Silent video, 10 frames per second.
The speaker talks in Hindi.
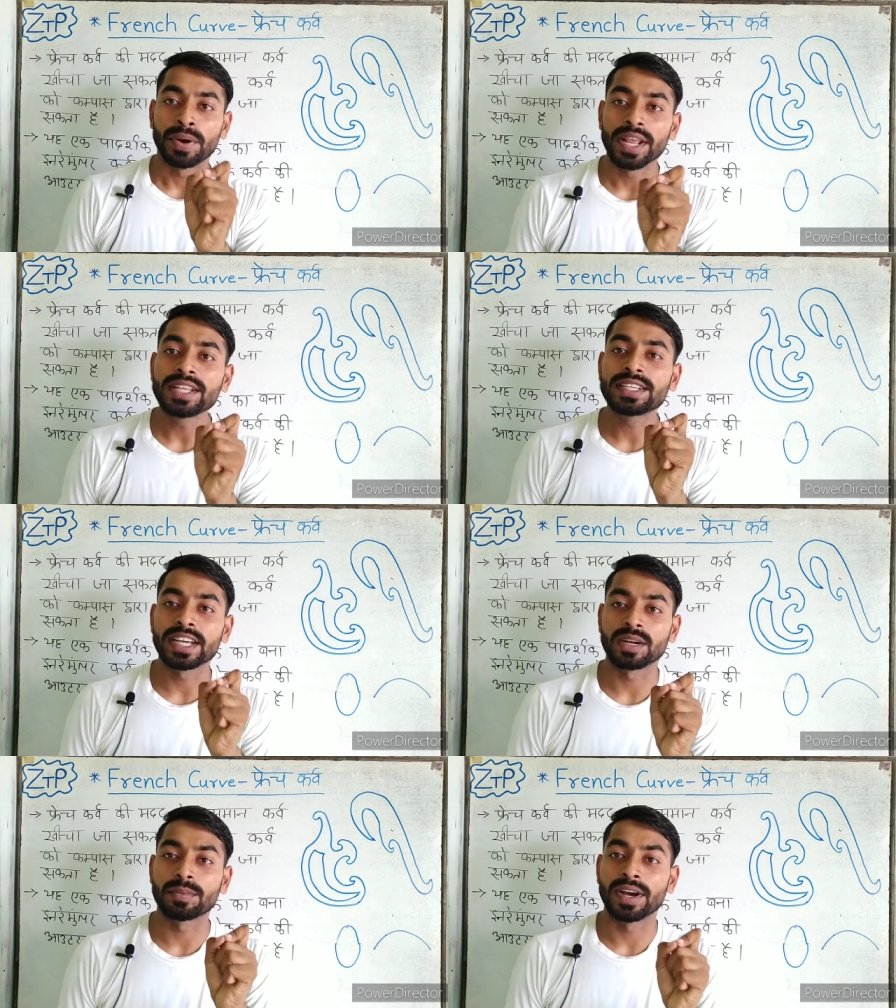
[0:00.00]
फ्रेंच
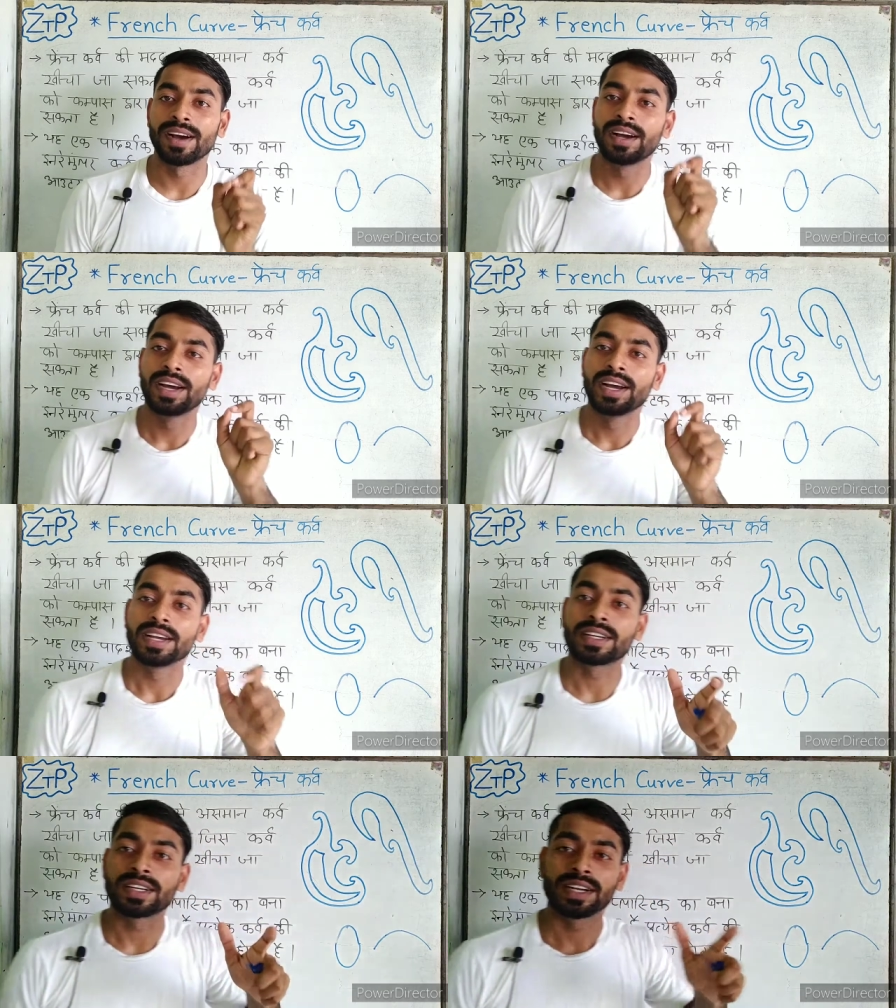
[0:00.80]
कर्व का
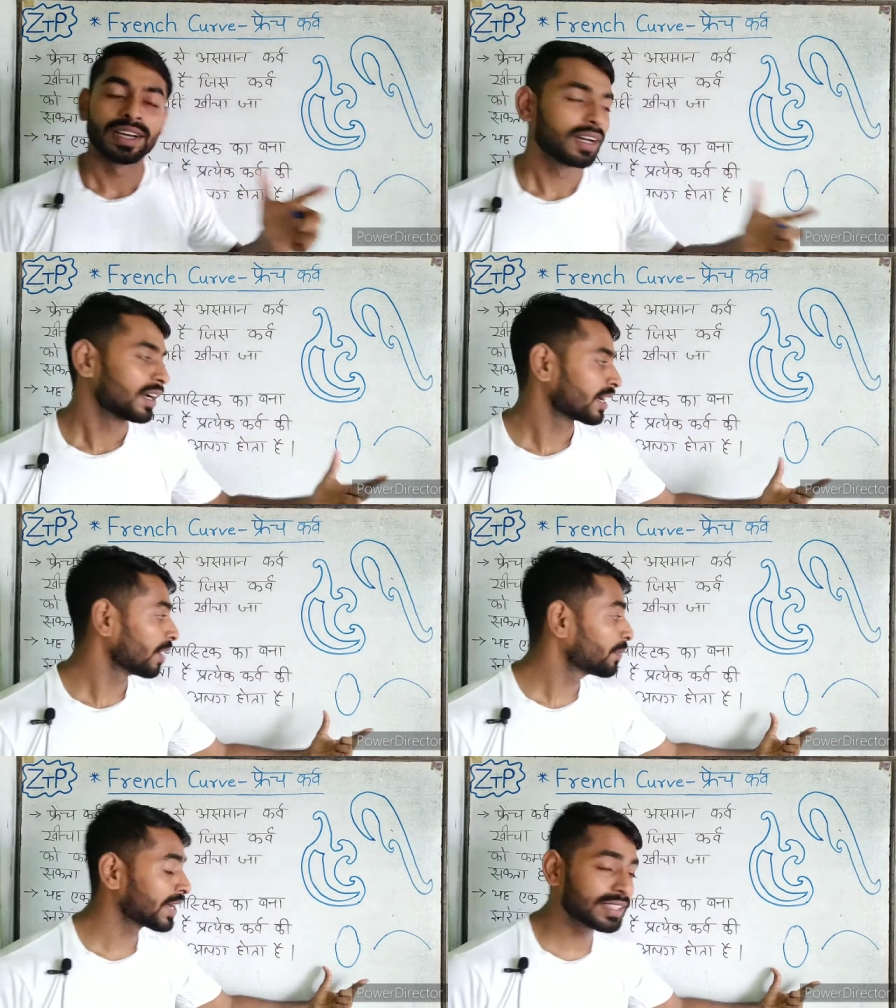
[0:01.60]

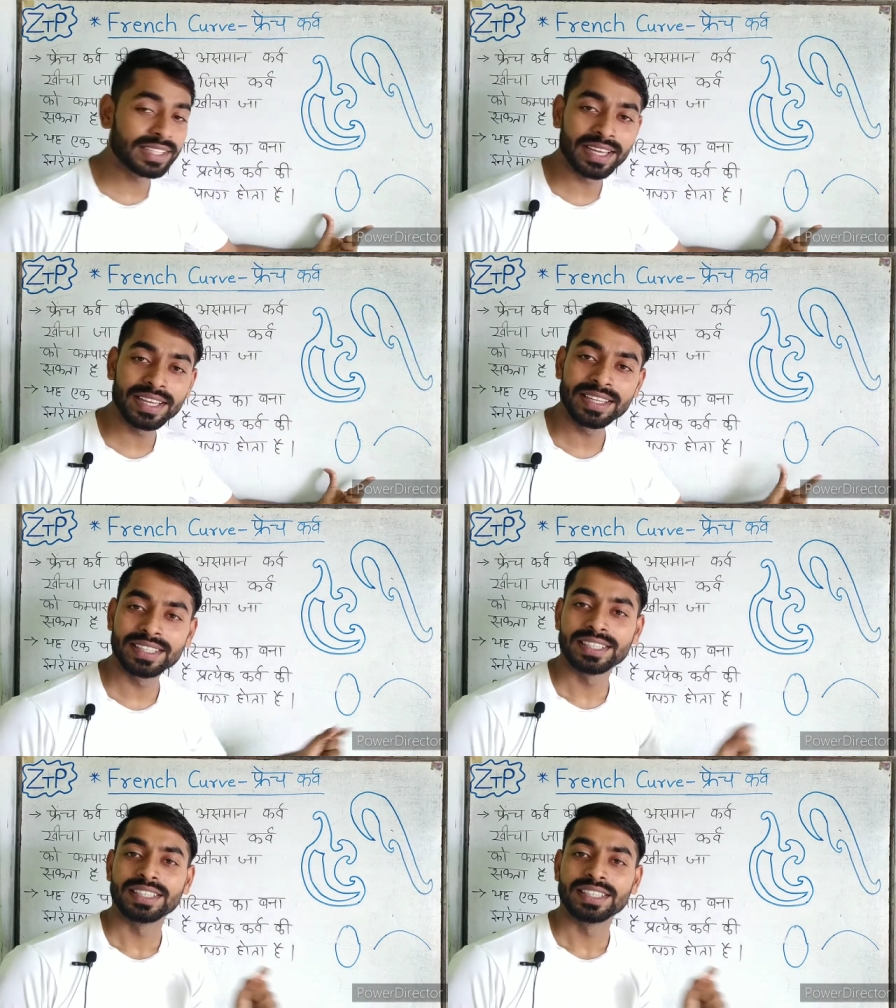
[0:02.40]
कब करते हैं